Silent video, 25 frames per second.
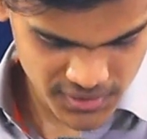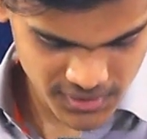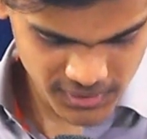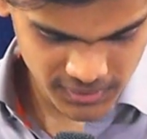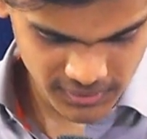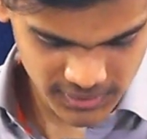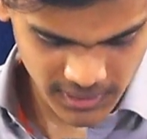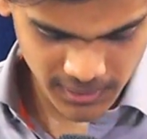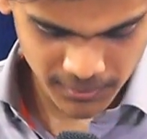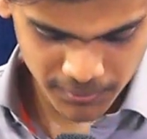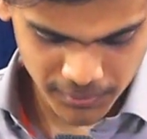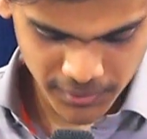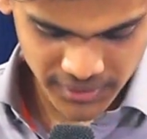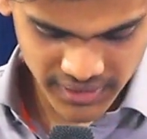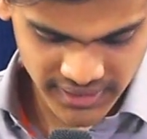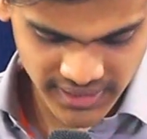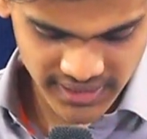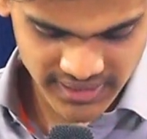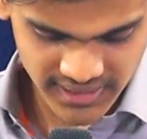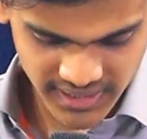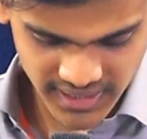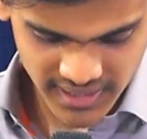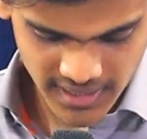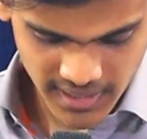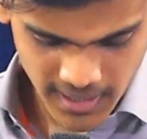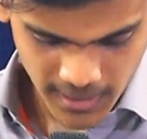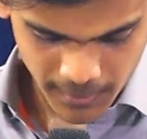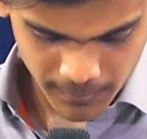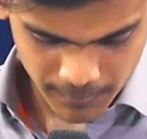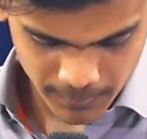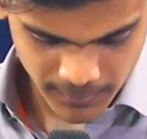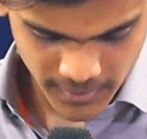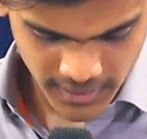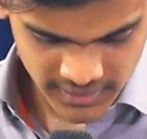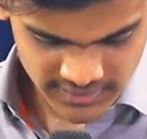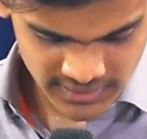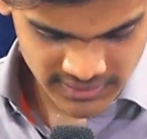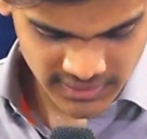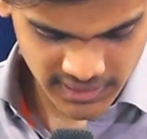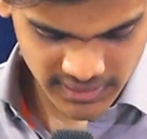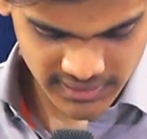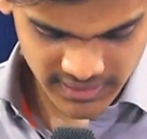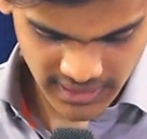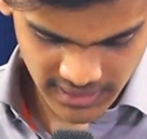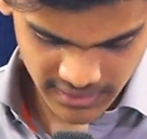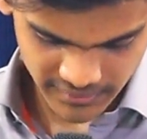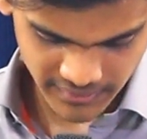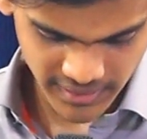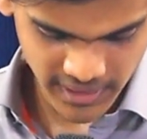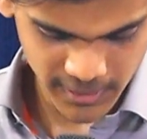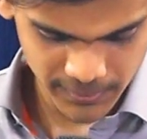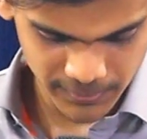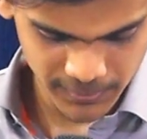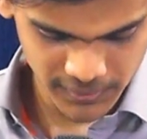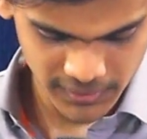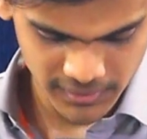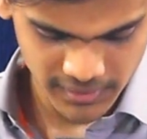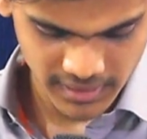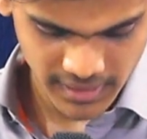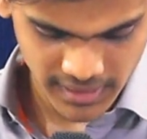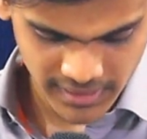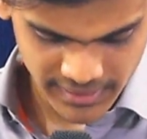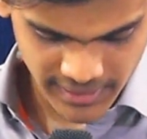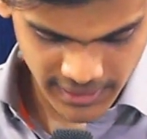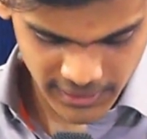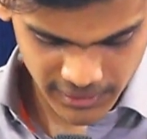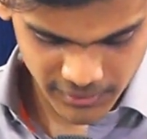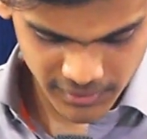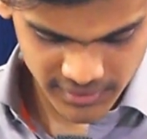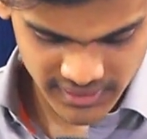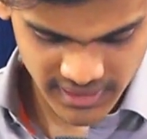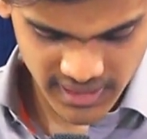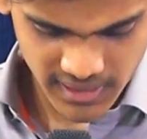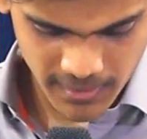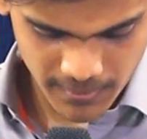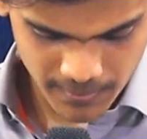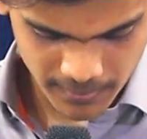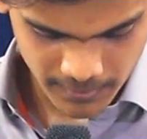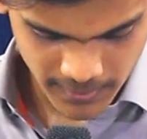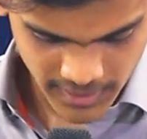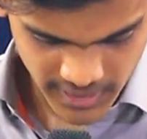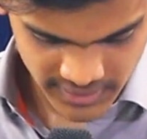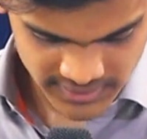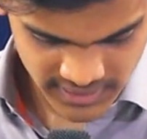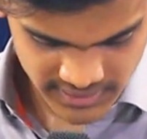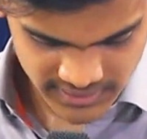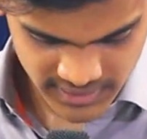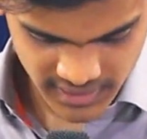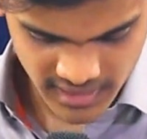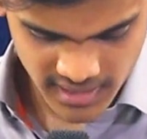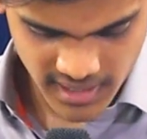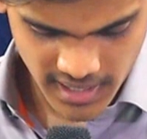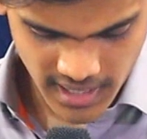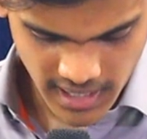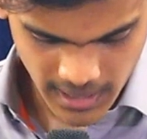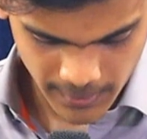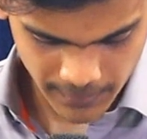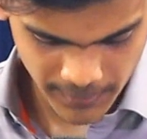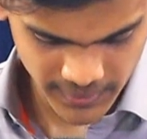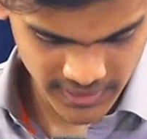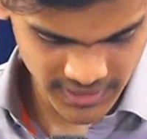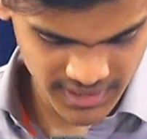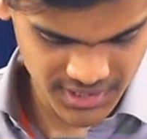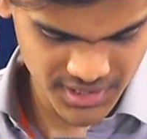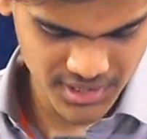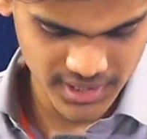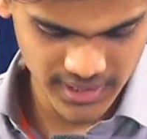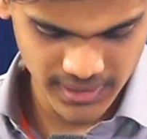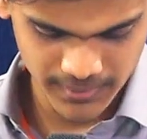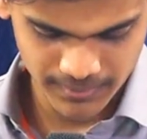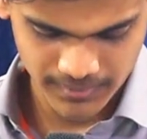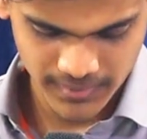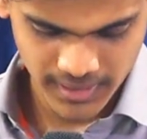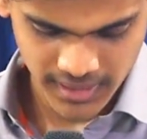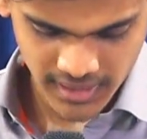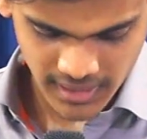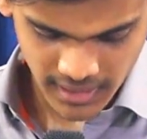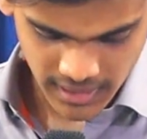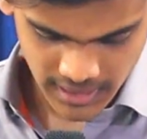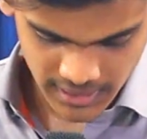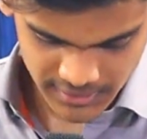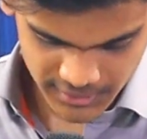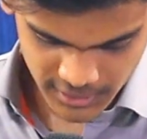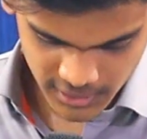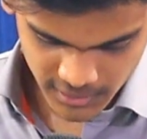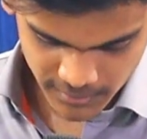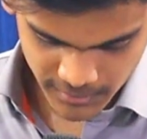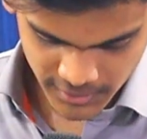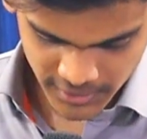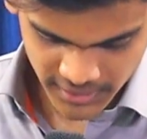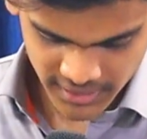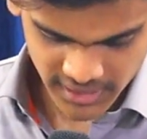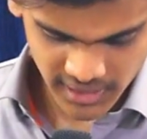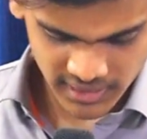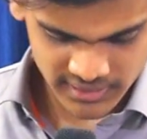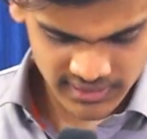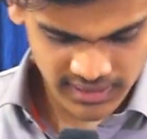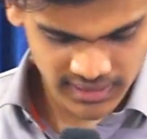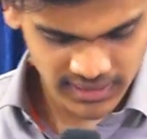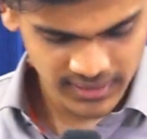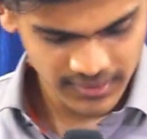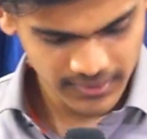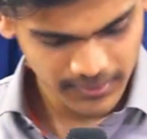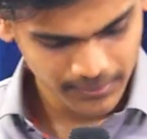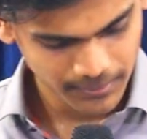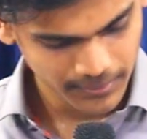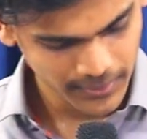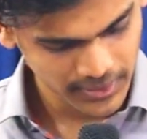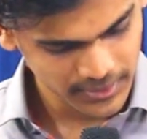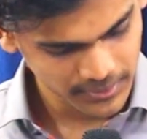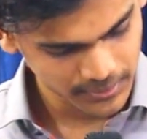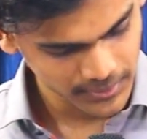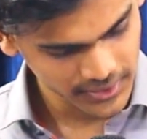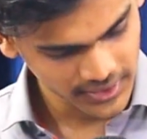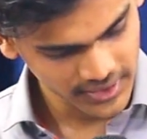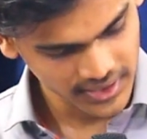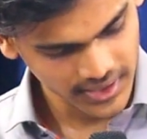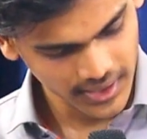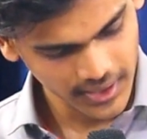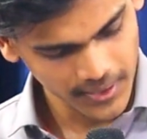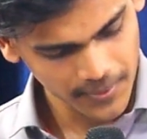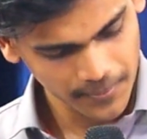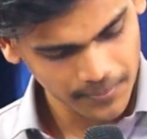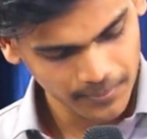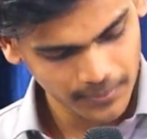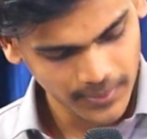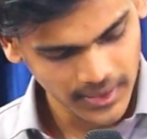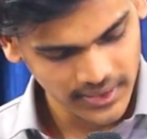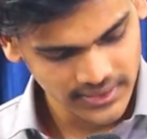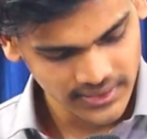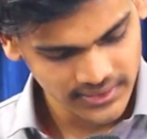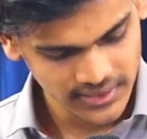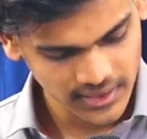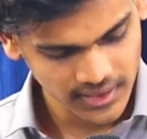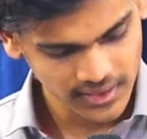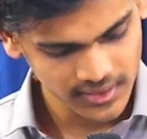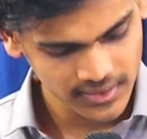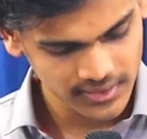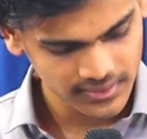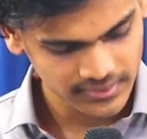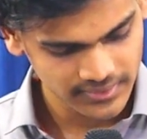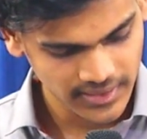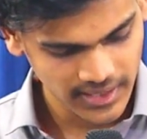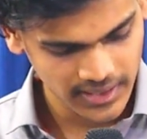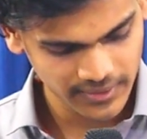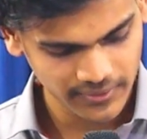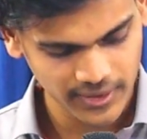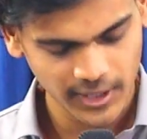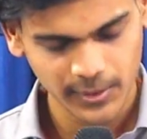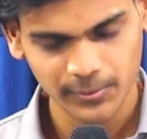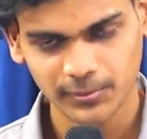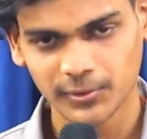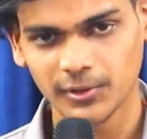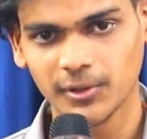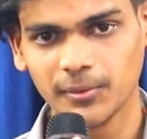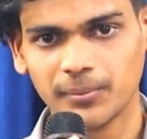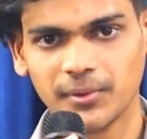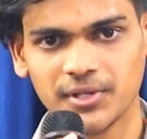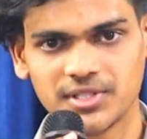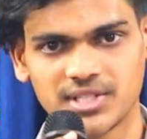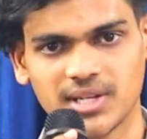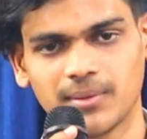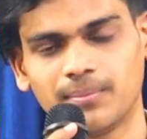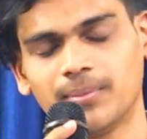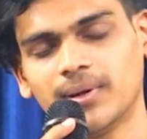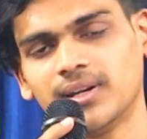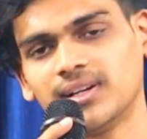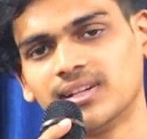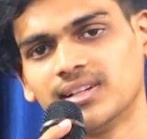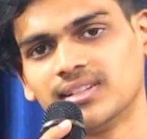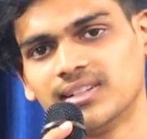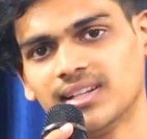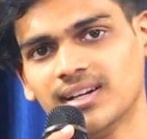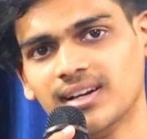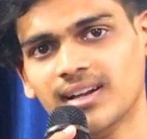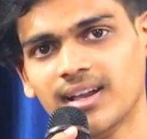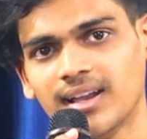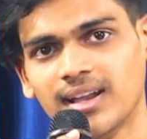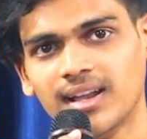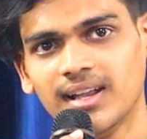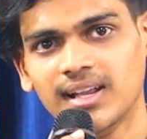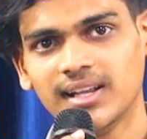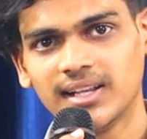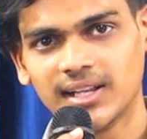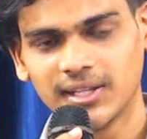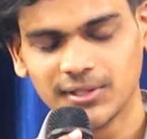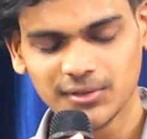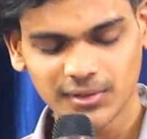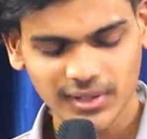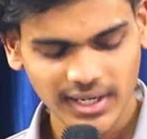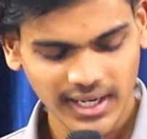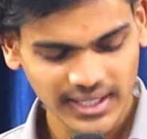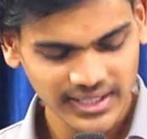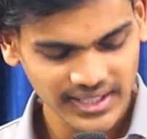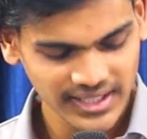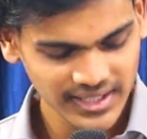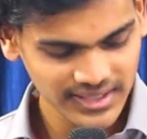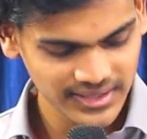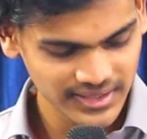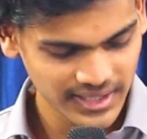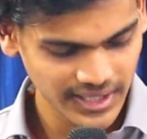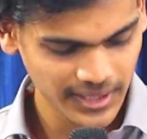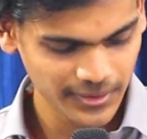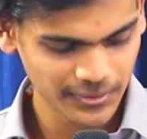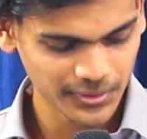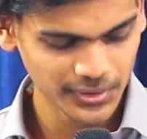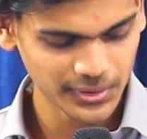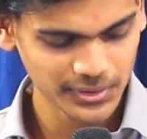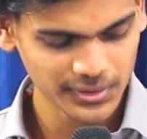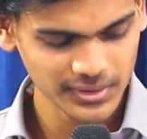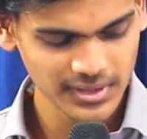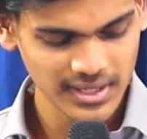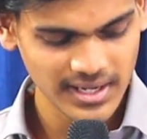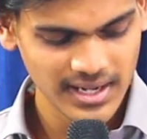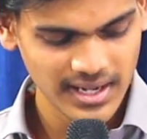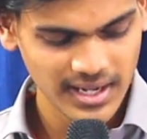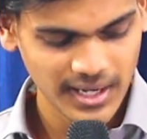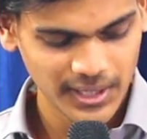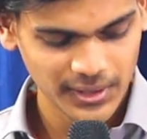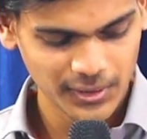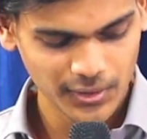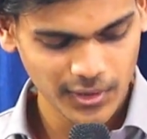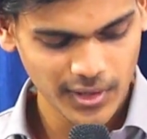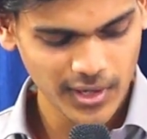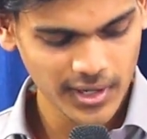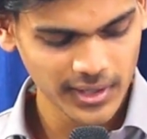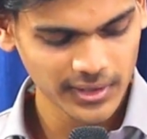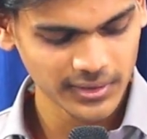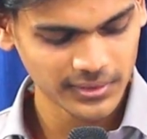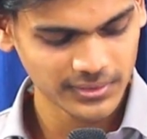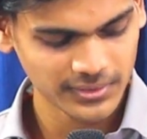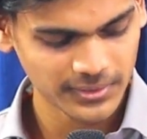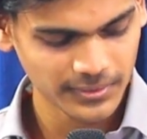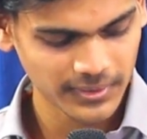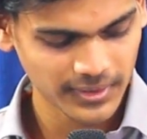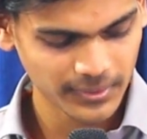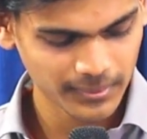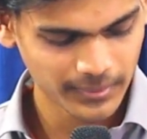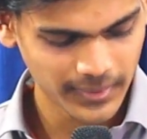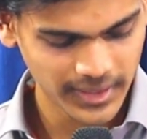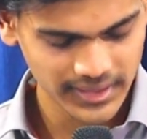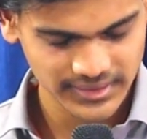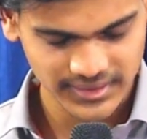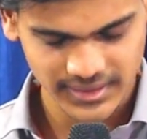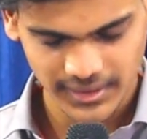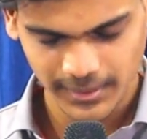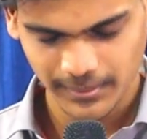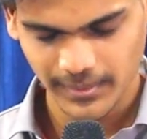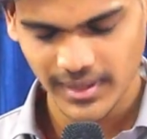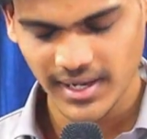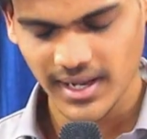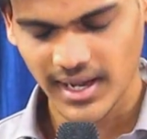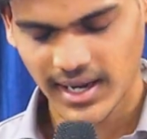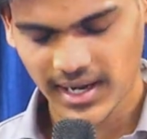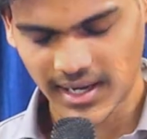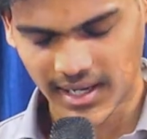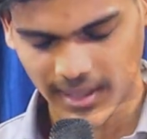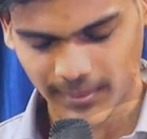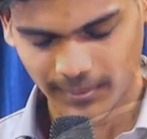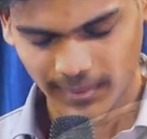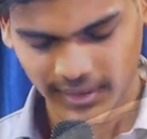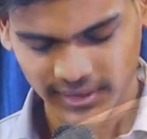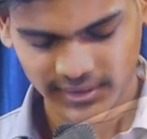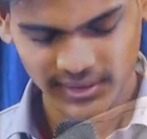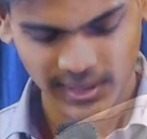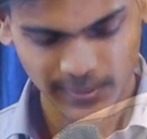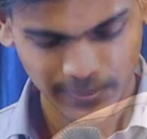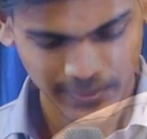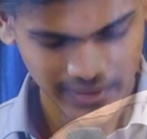చూసుకుందాం మొదటిది బాధ్యత నెరవేర్పు రెండవది బాధ్యత అప్పగించడం అందులో మొదటిగా తండ్రి మొదటిగా బాధ్యత నెరవేర్పు ఇప్పుడు చెప్పాను కదా ఎందుకని దేవుడు యోహాను మాత్రమే ఆ బాధ్యతను